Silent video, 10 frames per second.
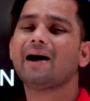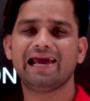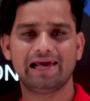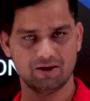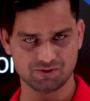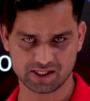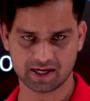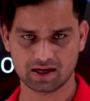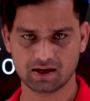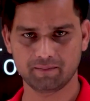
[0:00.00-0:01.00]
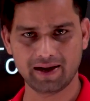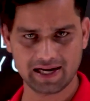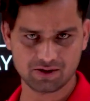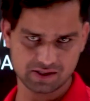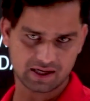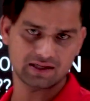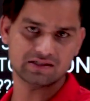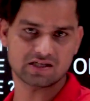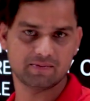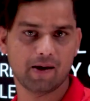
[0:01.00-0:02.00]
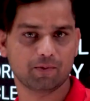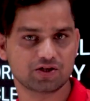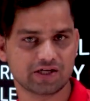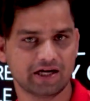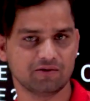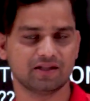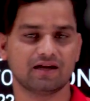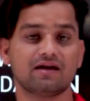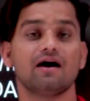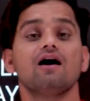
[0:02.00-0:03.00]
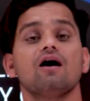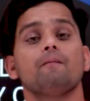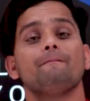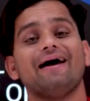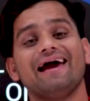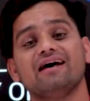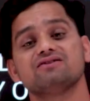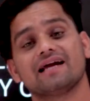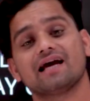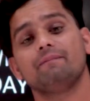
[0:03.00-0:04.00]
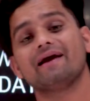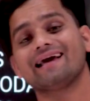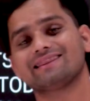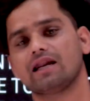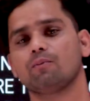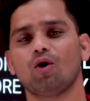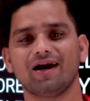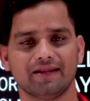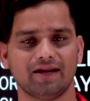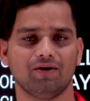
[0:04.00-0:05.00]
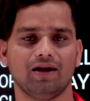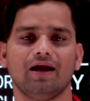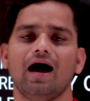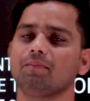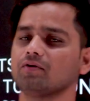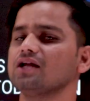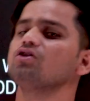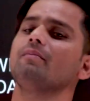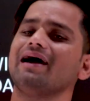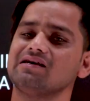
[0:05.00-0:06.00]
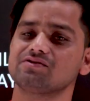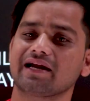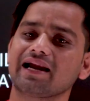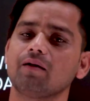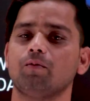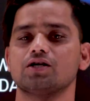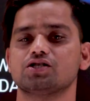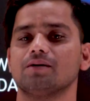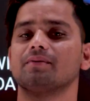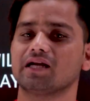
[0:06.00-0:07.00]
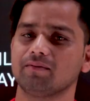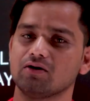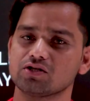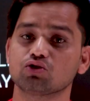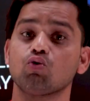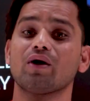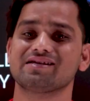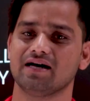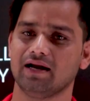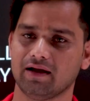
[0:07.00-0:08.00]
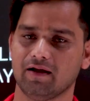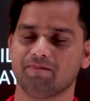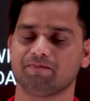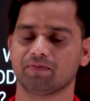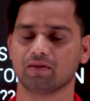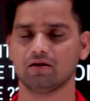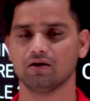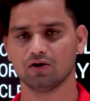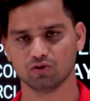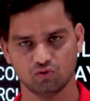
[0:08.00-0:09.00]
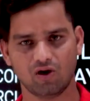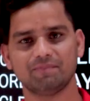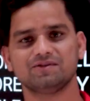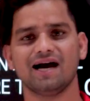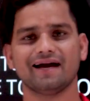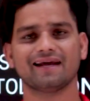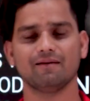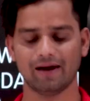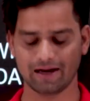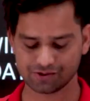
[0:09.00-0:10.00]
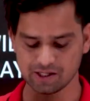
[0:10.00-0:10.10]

माई इलेवन सर्कल माई इलेवन सर्कल जिसका मैं आपको स्टार्टिंग बता रहा था माई इलेवन सर्कल पे कितने पॉइंट देने वाले हैं आपको बता दूँ माई इलेवन सर्कल का पॉइंट सिस्टम ड्रीम इलेवन से थोड़ा सा अलग है तो आप जा करके इलेवन